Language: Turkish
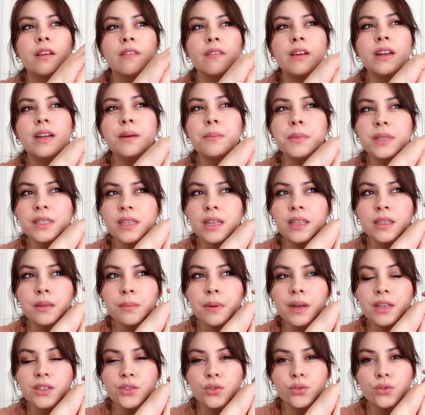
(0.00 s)
Ve Ramazan'da
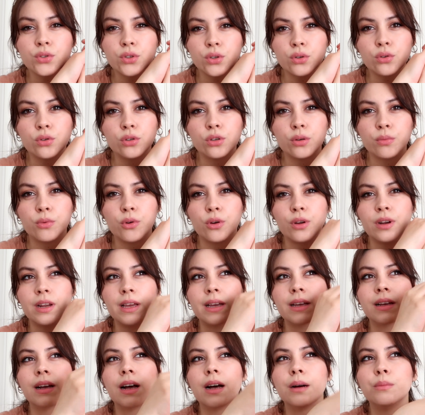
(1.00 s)
bence güzel oluyor
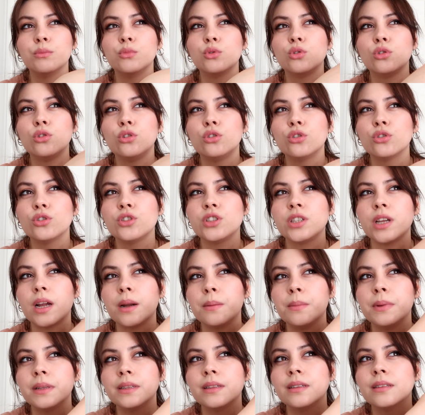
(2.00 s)
böyle hamurlu,
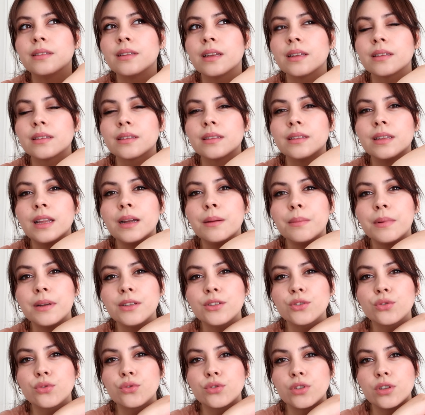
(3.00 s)
şerbetli tatlılar.
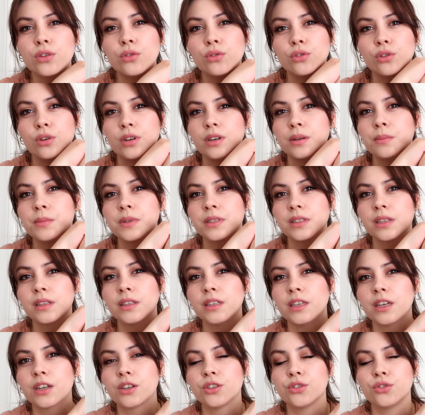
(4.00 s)
Bence güzel oluyor.
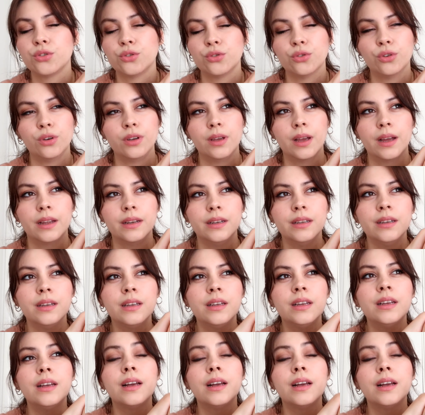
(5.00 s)
Ramazan'a yakışıyor yani.